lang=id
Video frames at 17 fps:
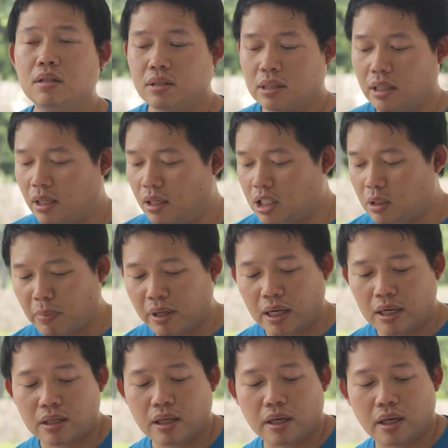jadi ini
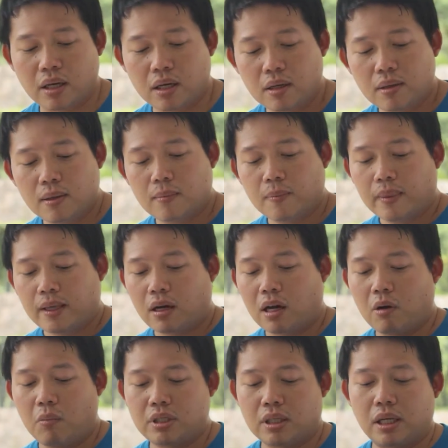sebenarnya ya
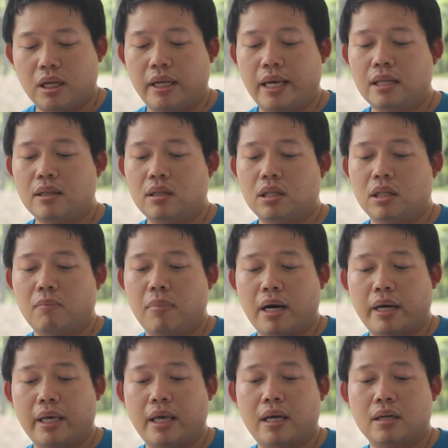kalau bisa dilihat di
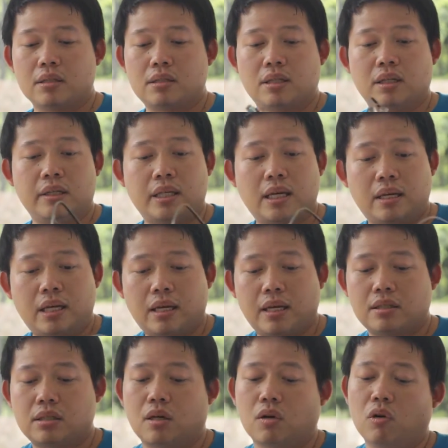bagian sininya ini
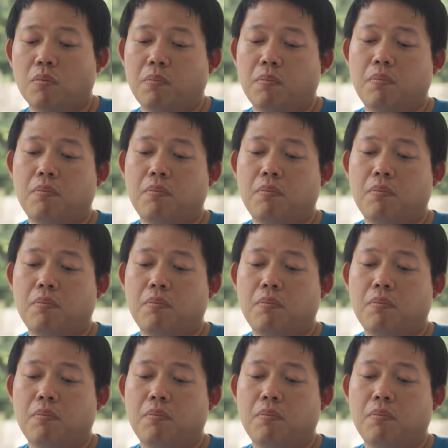ada skrup